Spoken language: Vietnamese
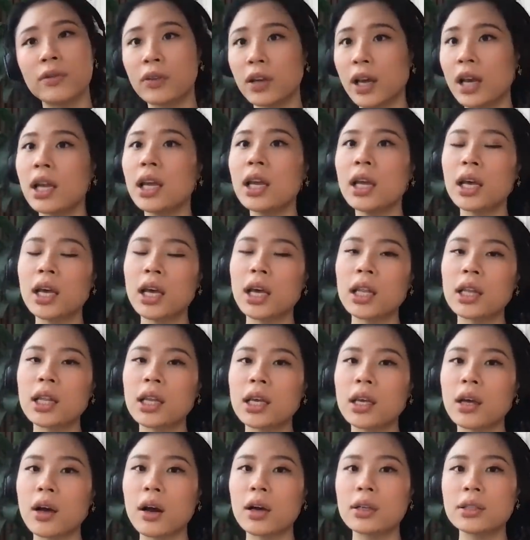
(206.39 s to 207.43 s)
nhân viên ấy
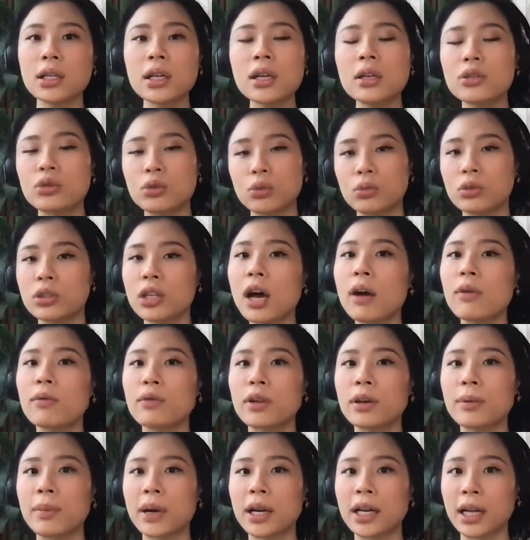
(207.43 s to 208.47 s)
thì họ rất là chú trọng
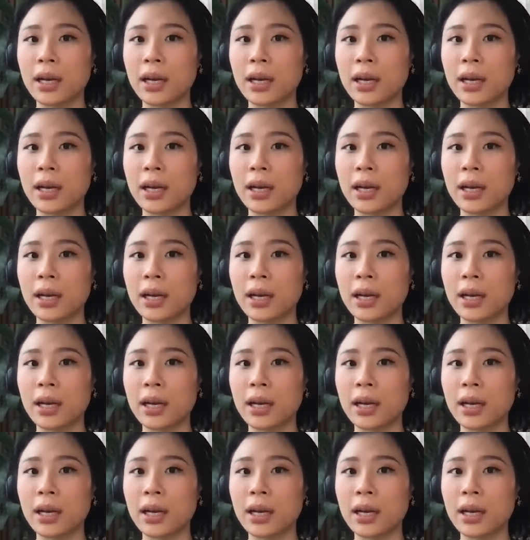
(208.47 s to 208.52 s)
về ừ.